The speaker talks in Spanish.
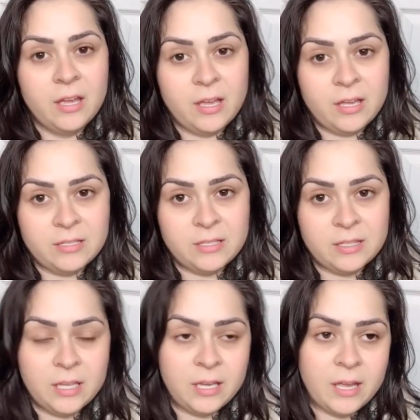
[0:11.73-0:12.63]

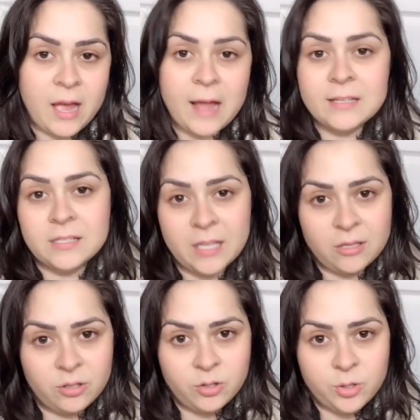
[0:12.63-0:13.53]
este,
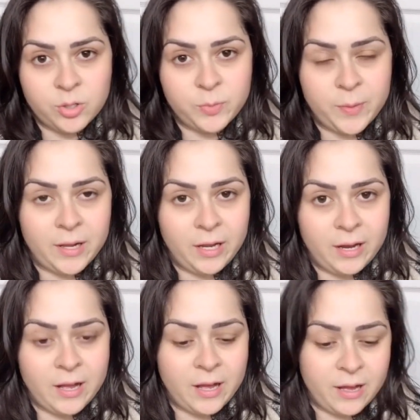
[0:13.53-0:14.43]
alistándonos para
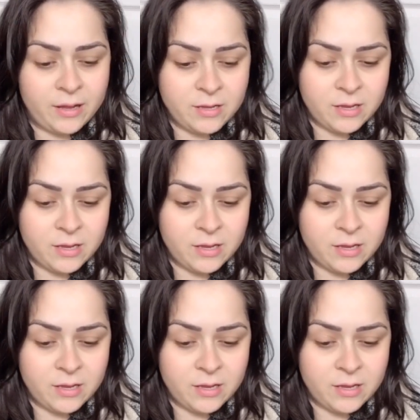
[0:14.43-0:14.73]
ir a,